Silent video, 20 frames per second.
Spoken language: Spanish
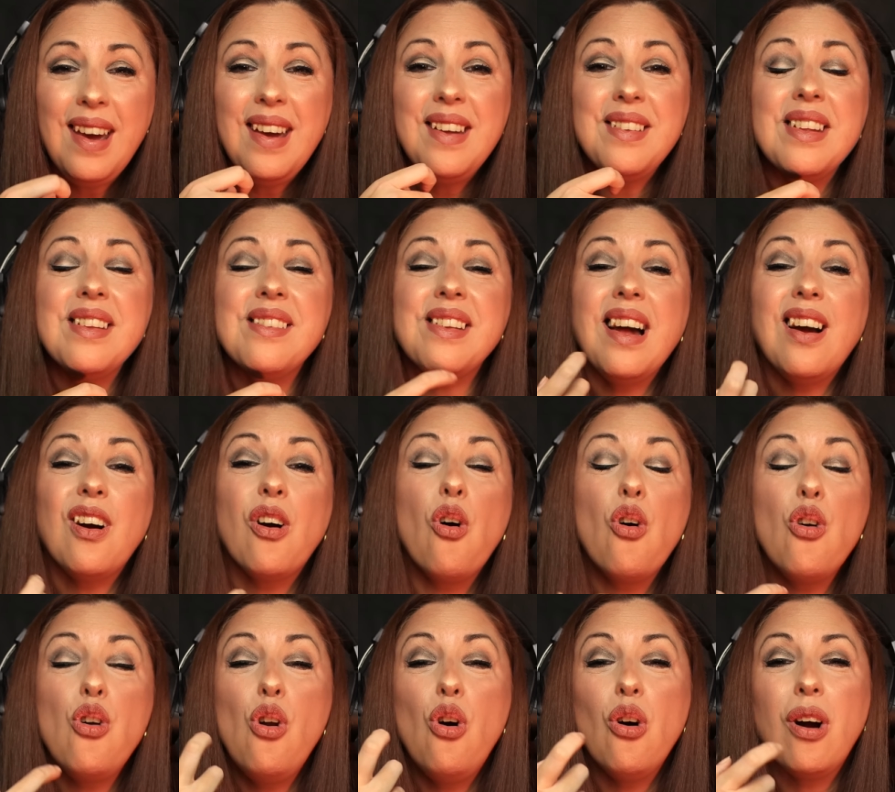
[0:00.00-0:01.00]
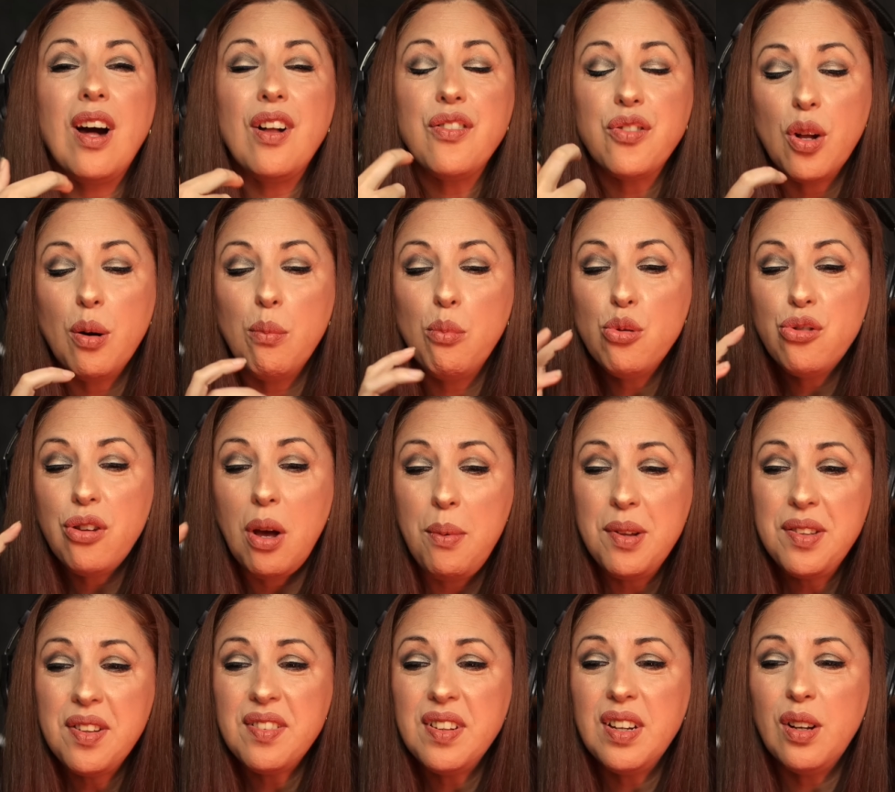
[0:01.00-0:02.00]
Es esa colocación. Muchas
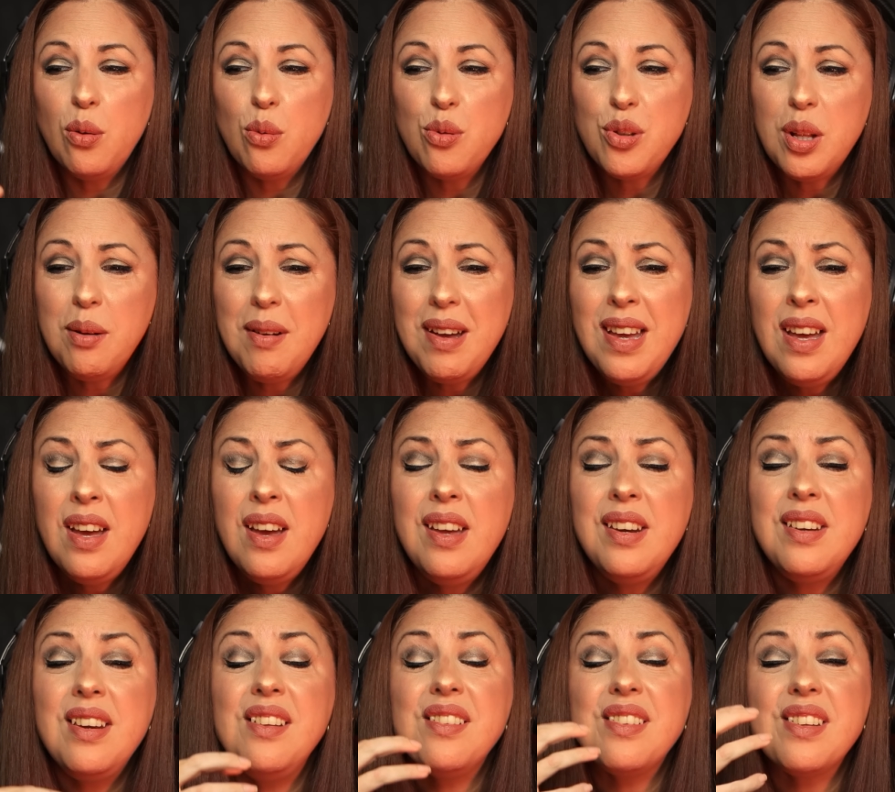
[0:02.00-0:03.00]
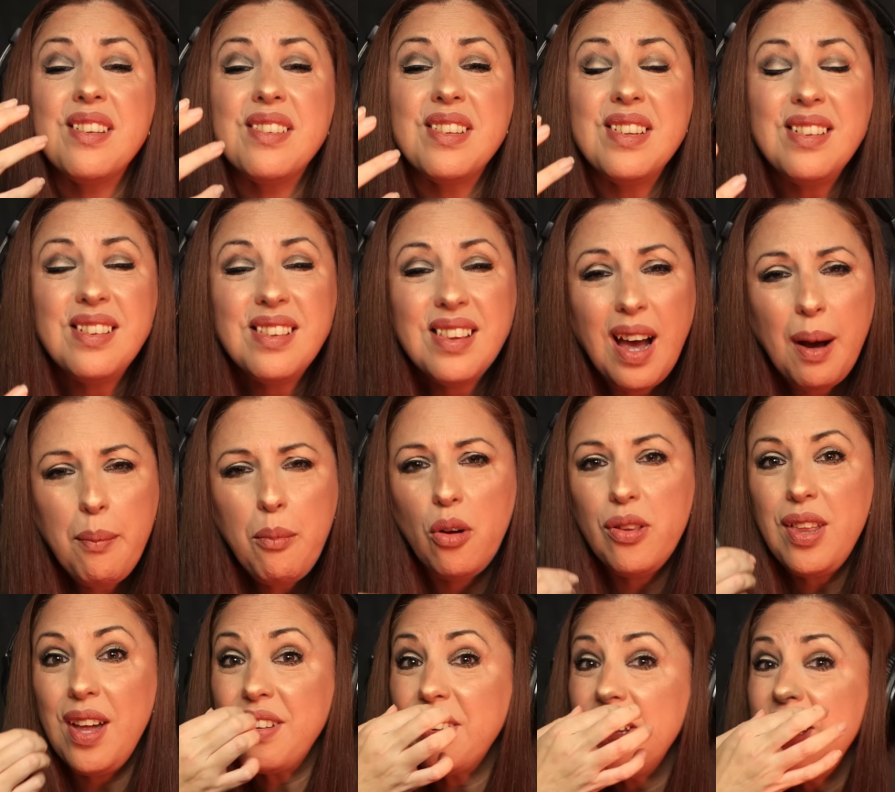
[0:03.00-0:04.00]
veces inclusive
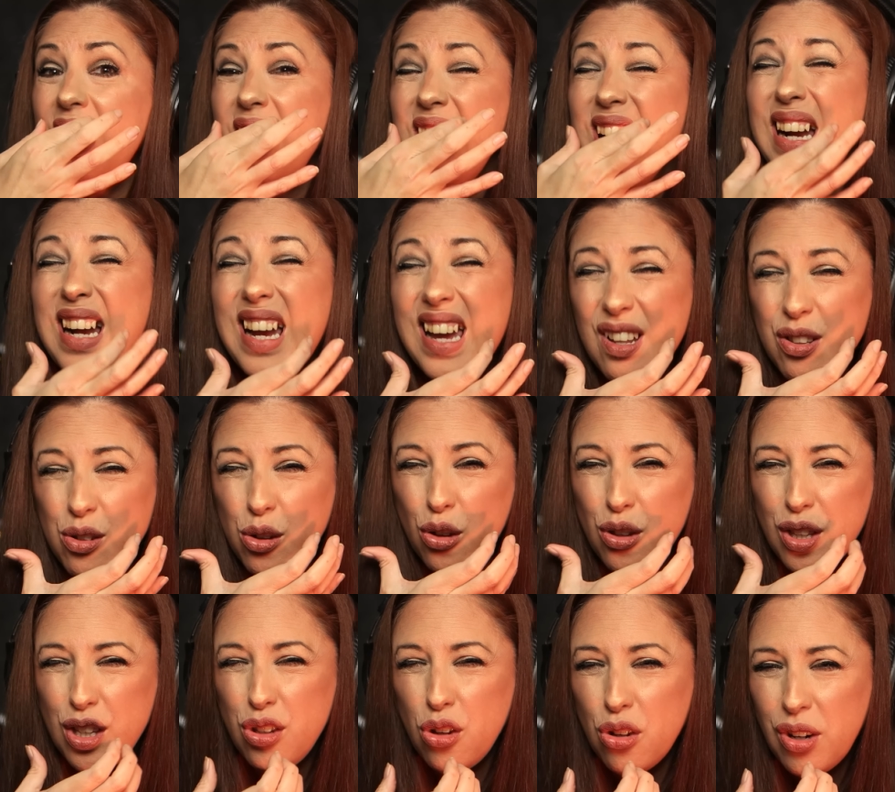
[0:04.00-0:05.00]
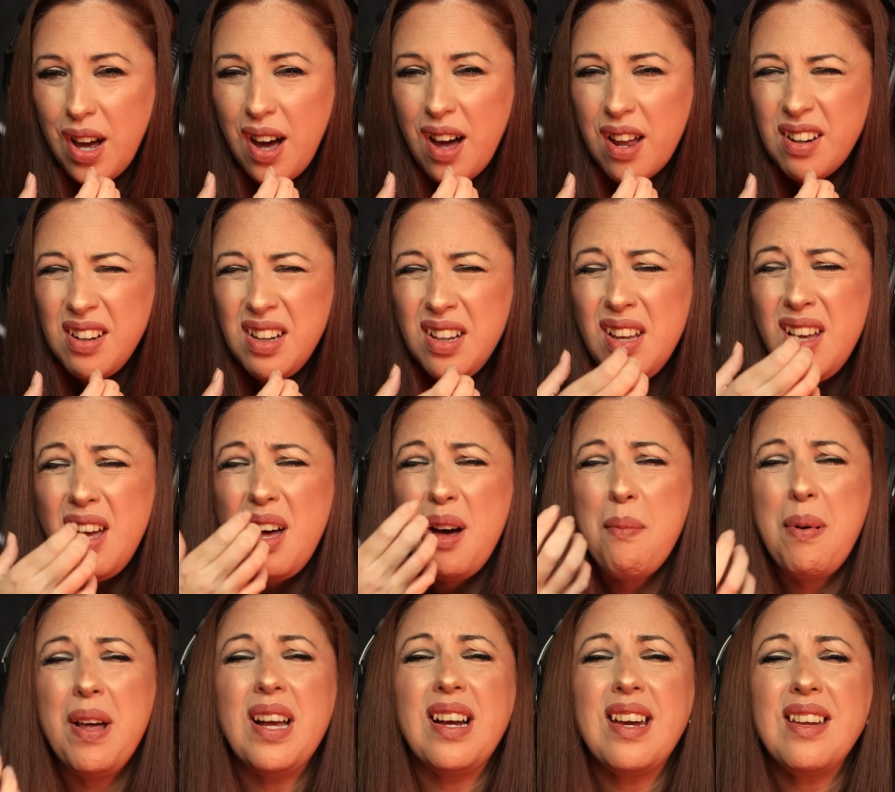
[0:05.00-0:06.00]
necesitamos de hacer el gesto de llorar
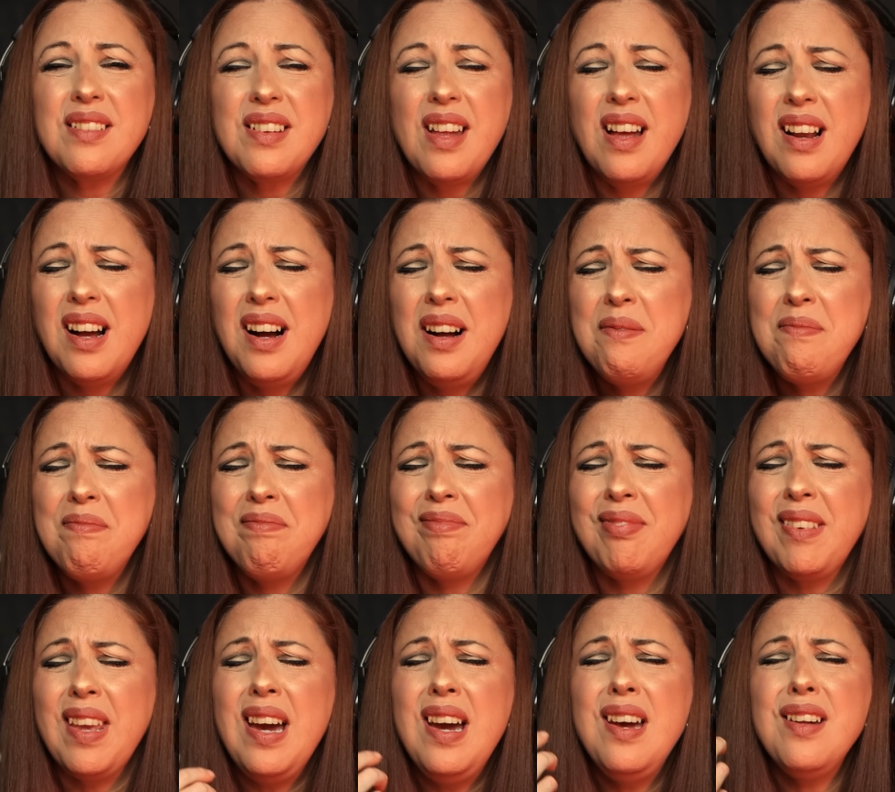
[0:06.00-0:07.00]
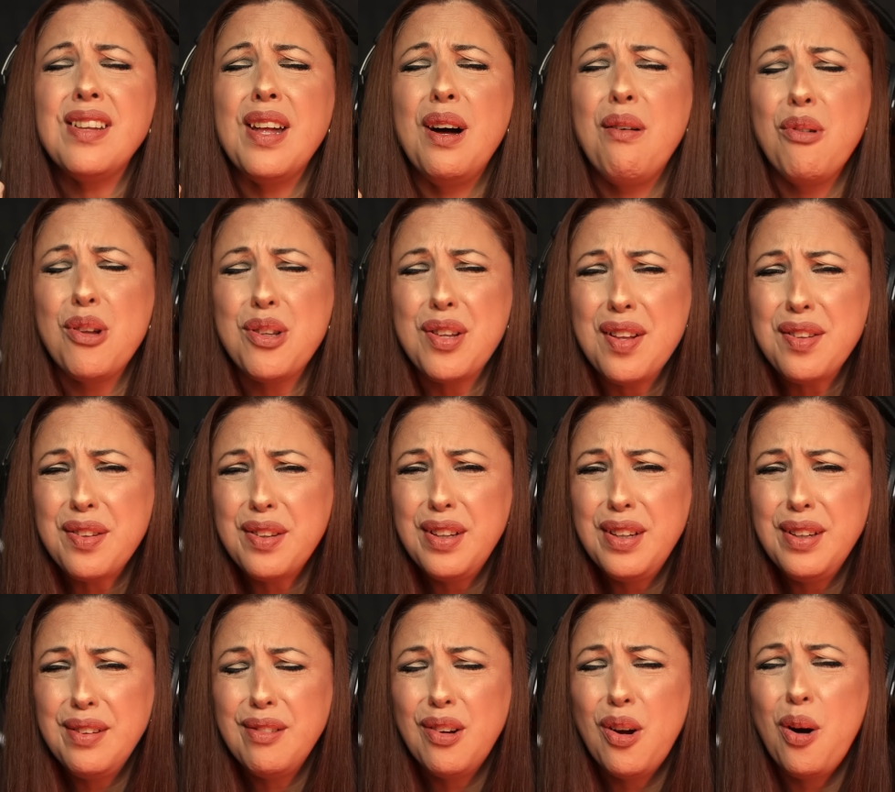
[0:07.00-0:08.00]
para que salga esa voz
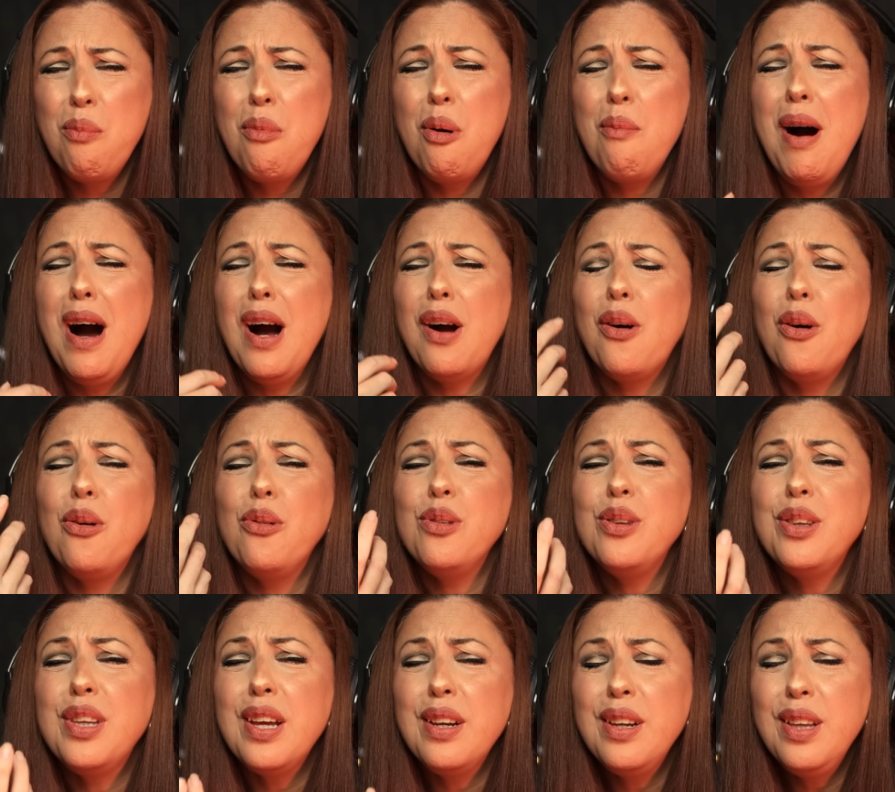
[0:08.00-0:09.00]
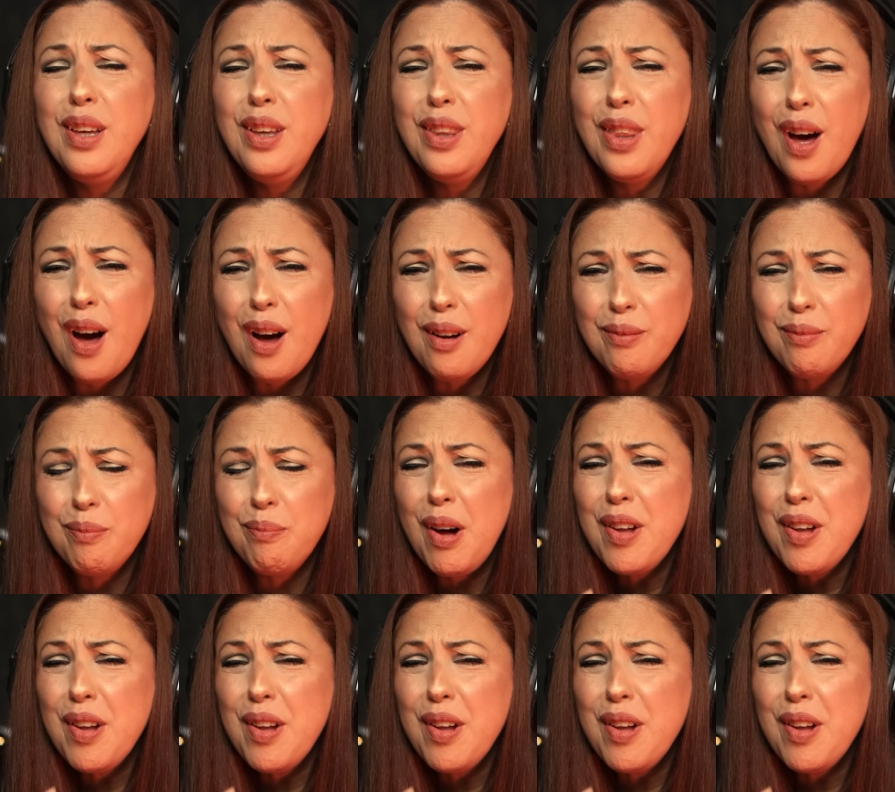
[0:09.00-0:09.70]
así como más contenida,